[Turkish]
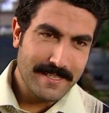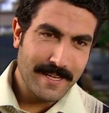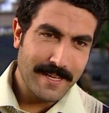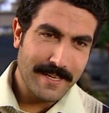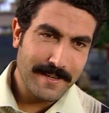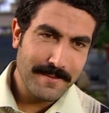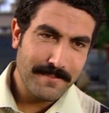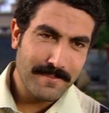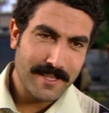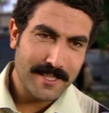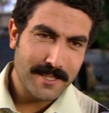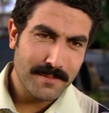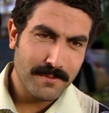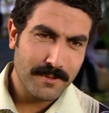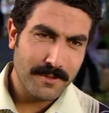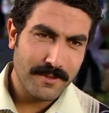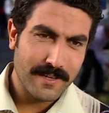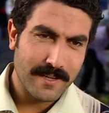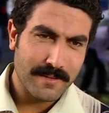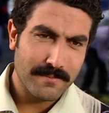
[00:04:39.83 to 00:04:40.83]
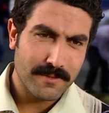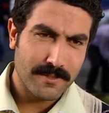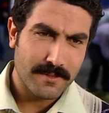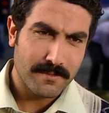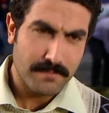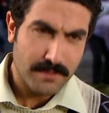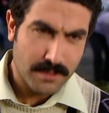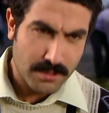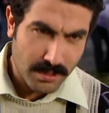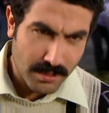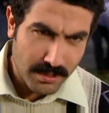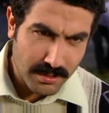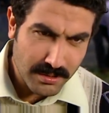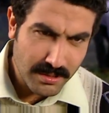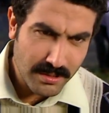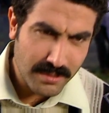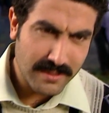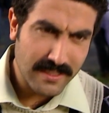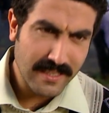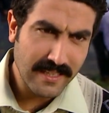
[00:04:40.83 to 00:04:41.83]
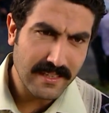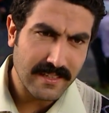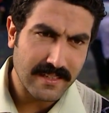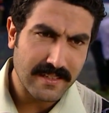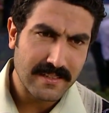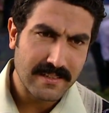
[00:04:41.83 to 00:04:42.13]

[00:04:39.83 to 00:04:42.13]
Canan bacımı göremiyorum. Bir sorun yok değil.